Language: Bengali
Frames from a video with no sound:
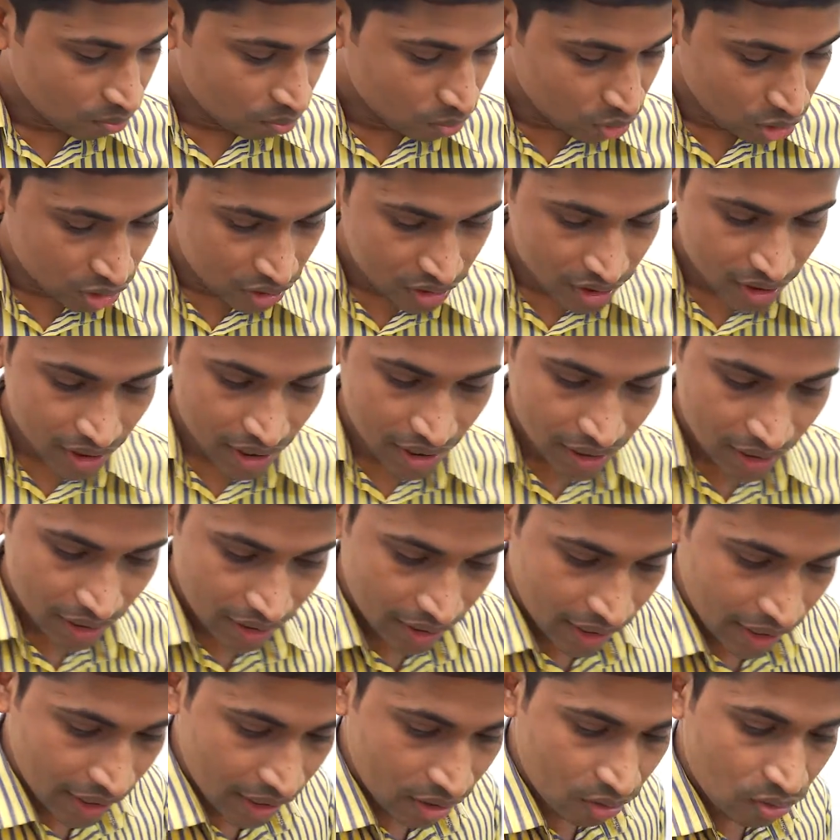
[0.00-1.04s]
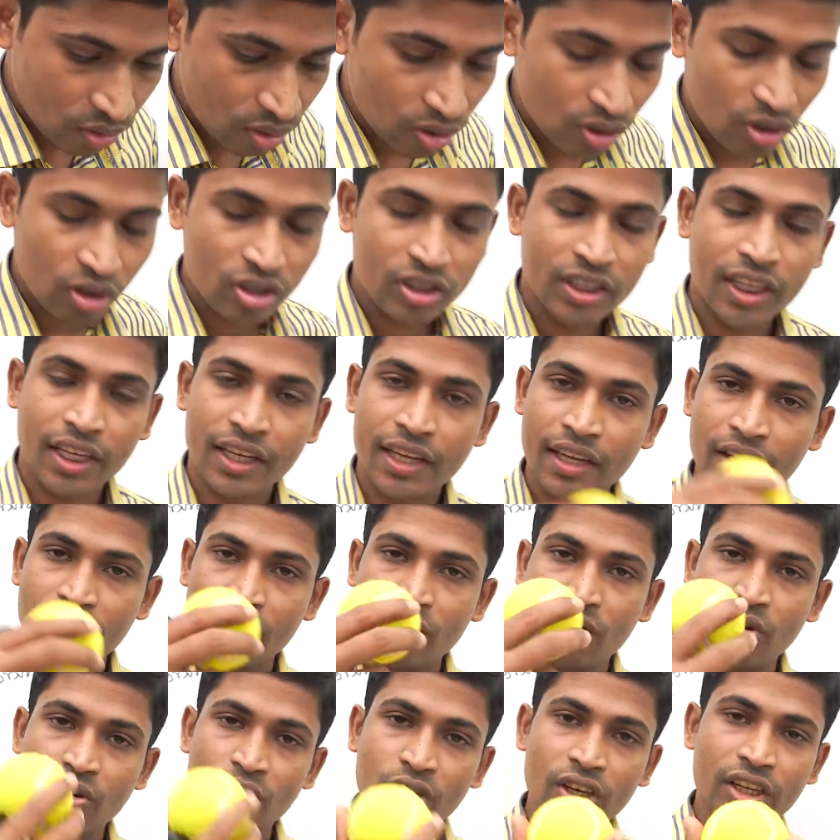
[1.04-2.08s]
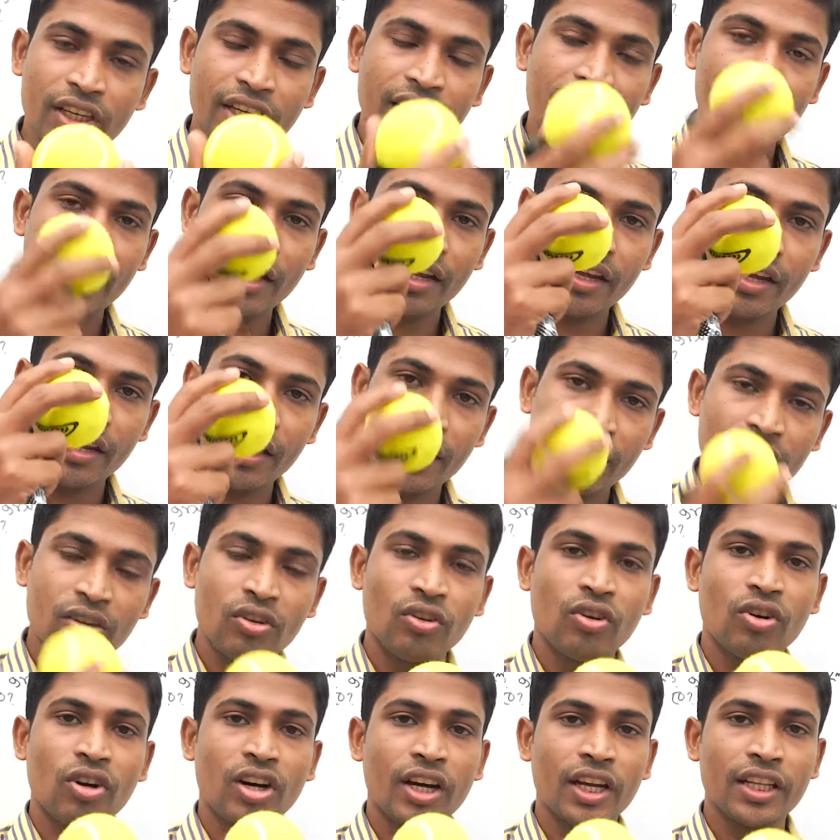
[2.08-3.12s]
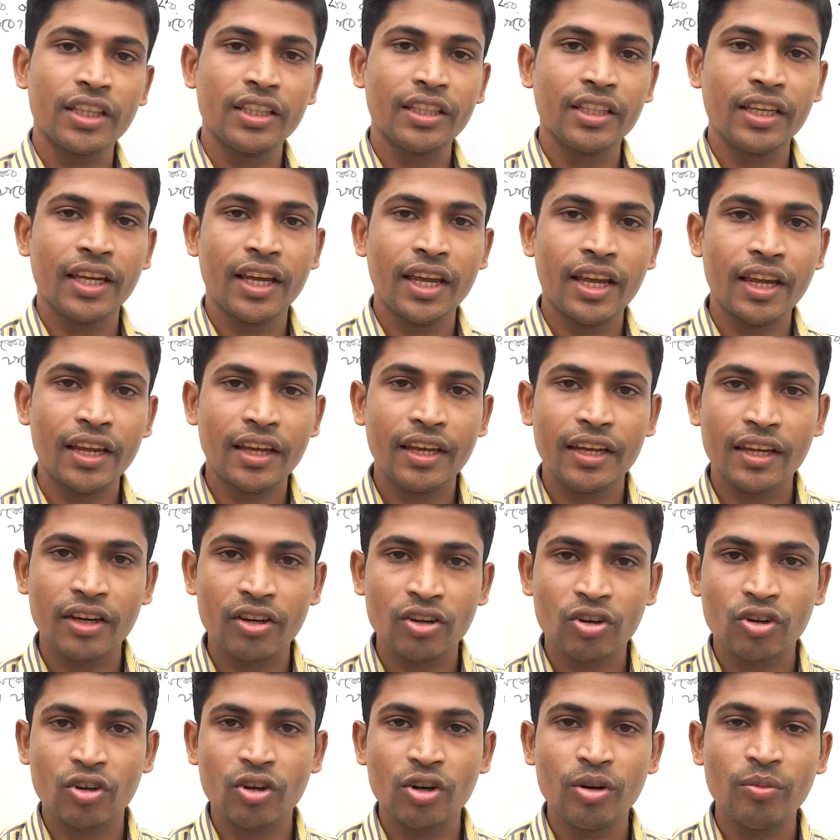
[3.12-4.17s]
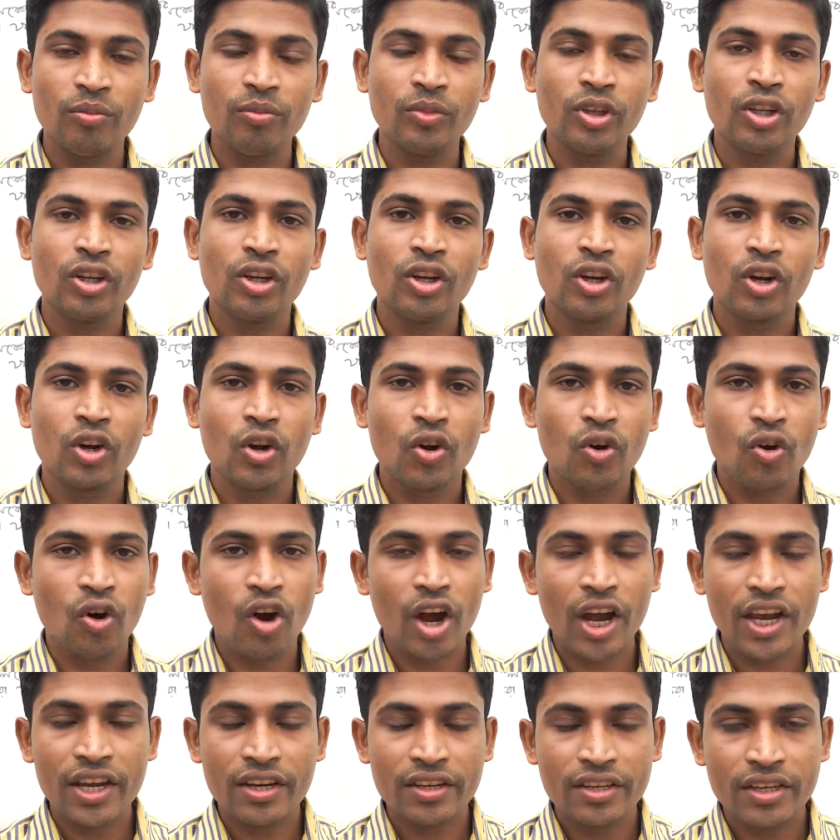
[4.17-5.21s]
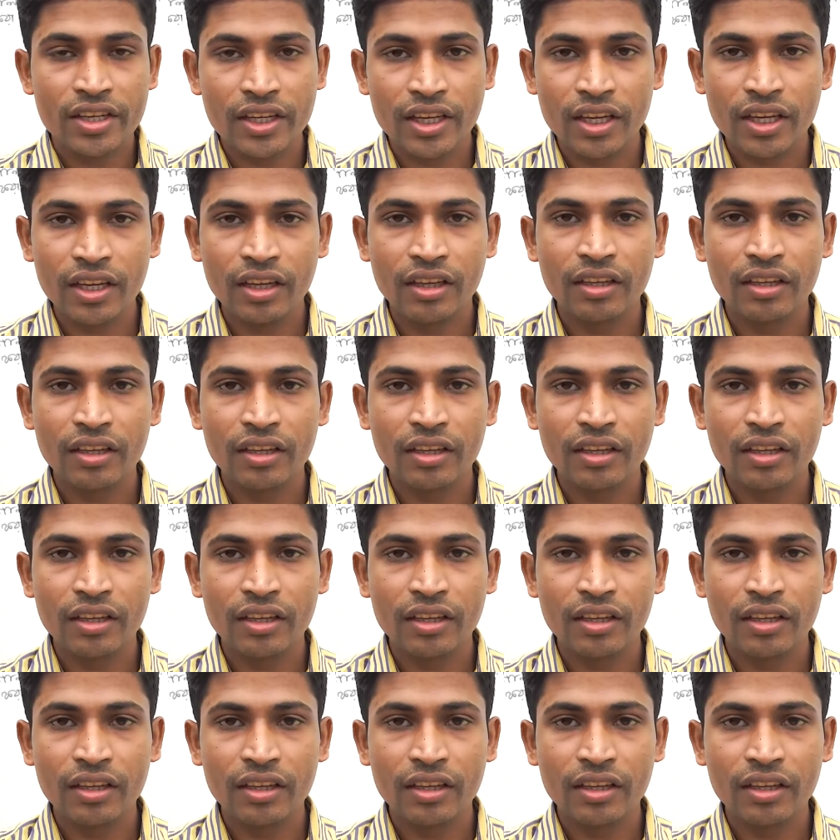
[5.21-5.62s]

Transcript: বলছে এই গোলকটাকে গলিয়ে এর লোহা দিয়ে এরকম কয়টি